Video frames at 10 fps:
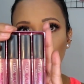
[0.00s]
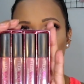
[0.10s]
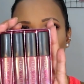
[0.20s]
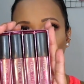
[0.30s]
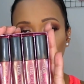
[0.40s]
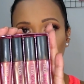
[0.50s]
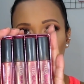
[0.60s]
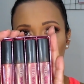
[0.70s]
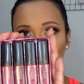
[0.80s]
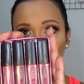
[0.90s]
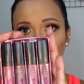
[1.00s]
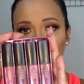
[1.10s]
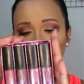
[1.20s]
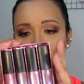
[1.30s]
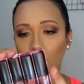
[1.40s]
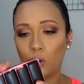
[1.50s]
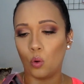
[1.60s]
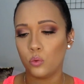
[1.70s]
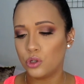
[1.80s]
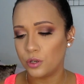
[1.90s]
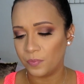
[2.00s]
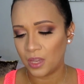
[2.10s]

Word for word: estão aqui, são mini batons.